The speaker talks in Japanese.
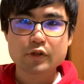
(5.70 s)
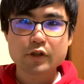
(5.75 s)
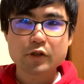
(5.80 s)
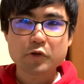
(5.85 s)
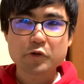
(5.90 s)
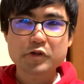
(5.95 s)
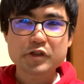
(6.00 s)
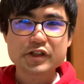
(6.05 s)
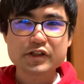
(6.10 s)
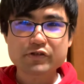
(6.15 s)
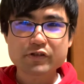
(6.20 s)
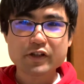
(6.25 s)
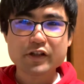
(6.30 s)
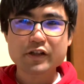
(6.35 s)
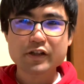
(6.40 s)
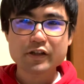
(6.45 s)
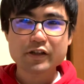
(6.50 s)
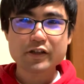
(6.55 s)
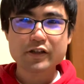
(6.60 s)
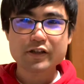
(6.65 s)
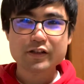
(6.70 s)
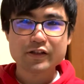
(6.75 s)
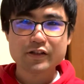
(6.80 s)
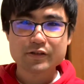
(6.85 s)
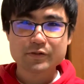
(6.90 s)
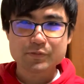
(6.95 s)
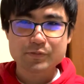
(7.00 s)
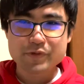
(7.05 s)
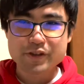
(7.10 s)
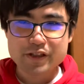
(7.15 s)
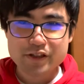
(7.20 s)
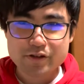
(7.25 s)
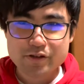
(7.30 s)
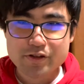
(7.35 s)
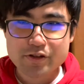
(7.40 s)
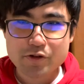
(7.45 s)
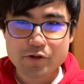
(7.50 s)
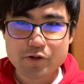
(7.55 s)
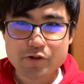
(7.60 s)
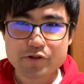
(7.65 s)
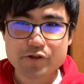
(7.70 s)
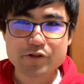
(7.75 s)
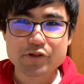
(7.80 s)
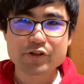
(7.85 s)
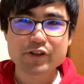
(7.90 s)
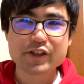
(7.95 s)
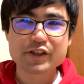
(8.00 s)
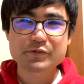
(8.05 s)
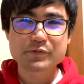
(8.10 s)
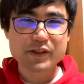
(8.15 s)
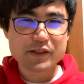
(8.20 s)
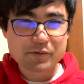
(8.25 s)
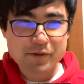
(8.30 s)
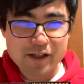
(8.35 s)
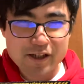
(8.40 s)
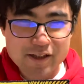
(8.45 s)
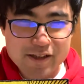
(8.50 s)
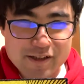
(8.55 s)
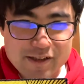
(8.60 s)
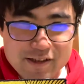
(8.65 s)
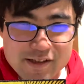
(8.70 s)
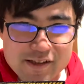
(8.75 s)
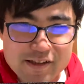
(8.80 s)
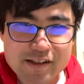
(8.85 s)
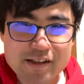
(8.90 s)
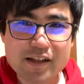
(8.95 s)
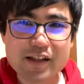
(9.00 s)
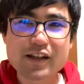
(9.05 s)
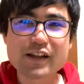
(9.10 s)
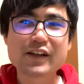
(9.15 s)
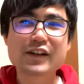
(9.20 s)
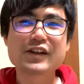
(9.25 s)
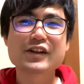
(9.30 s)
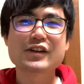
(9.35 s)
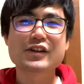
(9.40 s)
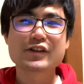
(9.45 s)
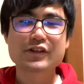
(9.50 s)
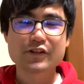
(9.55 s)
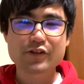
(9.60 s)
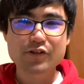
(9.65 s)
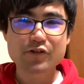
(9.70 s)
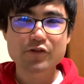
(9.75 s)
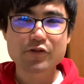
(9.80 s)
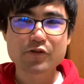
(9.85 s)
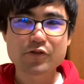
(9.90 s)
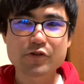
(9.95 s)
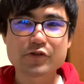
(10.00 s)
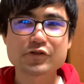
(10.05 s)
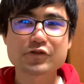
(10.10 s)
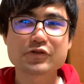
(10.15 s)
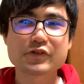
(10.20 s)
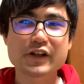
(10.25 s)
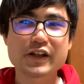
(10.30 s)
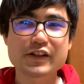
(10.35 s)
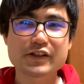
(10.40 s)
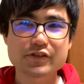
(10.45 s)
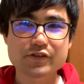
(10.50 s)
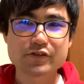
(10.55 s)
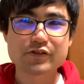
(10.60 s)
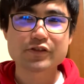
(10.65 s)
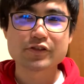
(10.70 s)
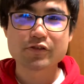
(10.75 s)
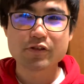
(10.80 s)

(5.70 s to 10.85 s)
こんにちは。ミスターグリーン放送局始まります。今日ご紹介するの